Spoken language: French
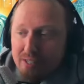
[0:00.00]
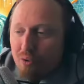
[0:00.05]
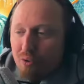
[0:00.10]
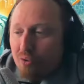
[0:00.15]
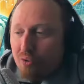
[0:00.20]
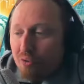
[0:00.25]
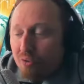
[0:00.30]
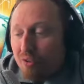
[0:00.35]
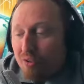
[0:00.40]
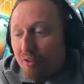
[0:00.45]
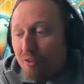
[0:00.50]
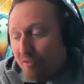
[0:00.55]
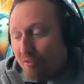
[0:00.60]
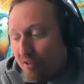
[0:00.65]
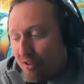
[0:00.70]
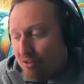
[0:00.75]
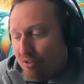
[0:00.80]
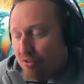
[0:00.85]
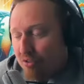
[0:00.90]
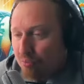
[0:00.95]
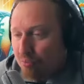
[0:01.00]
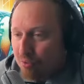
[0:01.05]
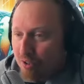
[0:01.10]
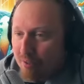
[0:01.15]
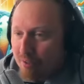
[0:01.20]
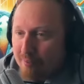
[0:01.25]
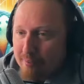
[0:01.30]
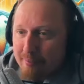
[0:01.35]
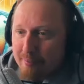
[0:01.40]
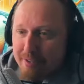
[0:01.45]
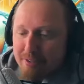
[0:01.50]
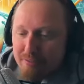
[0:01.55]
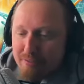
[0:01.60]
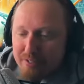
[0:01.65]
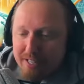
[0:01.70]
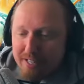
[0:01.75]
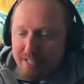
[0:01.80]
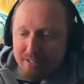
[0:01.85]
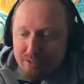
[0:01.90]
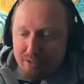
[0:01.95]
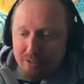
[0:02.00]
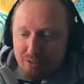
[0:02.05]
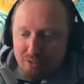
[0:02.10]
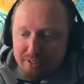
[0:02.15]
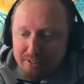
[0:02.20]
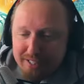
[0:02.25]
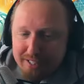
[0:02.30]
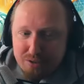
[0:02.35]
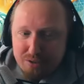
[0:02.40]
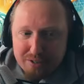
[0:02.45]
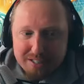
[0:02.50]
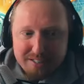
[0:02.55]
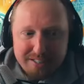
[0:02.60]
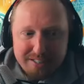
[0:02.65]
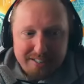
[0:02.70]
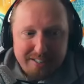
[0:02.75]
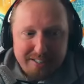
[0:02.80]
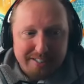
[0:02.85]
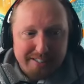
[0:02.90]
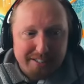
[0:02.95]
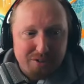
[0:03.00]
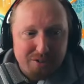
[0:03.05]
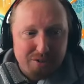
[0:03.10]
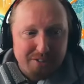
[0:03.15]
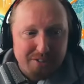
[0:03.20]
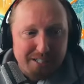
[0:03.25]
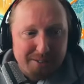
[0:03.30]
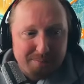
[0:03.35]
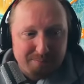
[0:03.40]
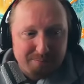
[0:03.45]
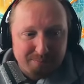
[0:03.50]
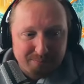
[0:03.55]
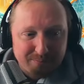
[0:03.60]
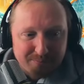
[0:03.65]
en France, on peut quand même être fier d'être sur la scène internationale.